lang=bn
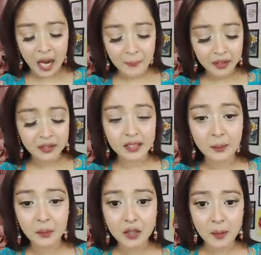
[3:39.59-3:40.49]
আপনাদের
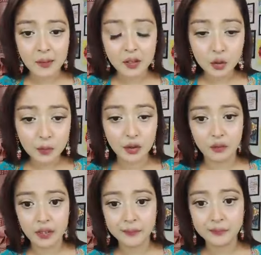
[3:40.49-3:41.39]
সাপোর্ট আমার খুব
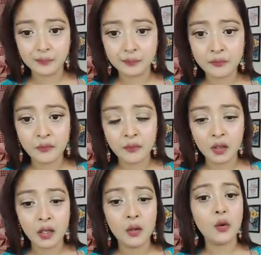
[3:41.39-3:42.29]
জরুরি
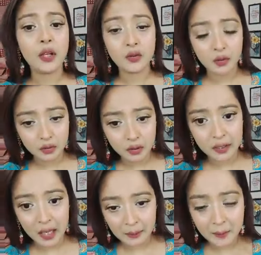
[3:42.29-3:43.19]
ওকে জহিরুদ্দিন
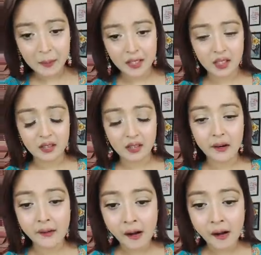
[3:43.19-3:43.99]
ভাই আমি আপনার পাশে আছি